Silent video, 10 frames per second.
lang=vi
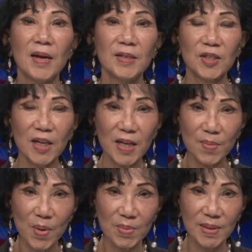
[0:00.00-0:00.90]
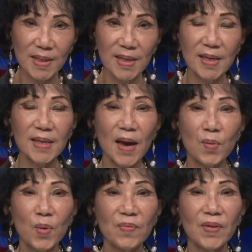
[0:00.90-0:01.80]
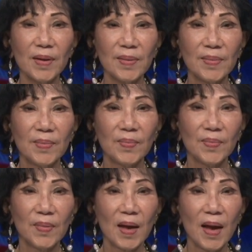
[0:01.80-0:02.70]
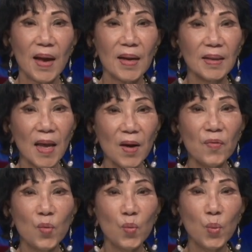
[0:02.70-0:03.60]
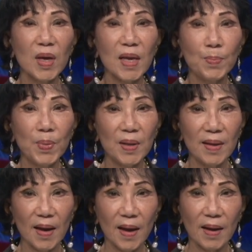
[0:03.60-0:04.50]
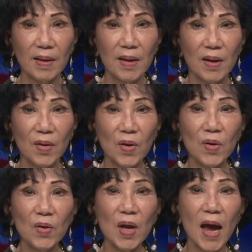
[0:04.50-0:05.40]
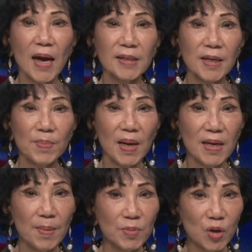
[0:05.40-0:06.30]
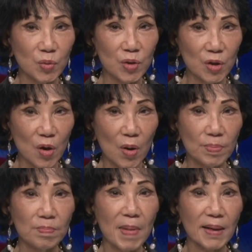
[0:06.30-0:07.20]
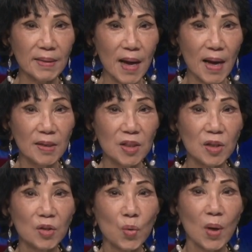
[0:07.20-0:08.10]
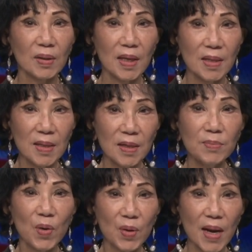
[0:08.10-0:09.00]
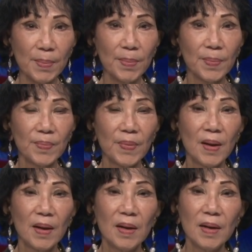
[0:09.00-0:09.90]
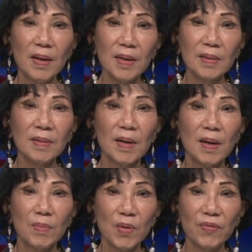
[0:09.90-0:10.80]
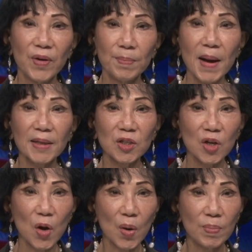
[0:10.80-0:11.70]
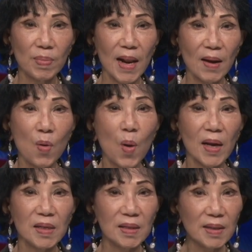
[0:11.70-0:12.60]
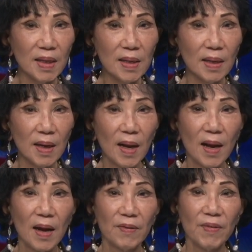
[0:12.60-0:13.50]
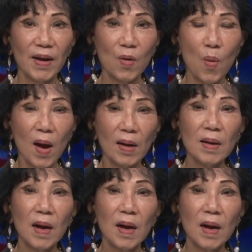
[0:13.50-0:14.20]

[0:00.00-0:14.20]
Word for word: Jackie Bong xin kính chào quý vị. Theo Wikipedia, có lối 205 triệu trường hợp mang thai trên toàn thế giới mỗi năm. Hơn 1 phần 3 trường hợp là ngoài dự tính và khoảng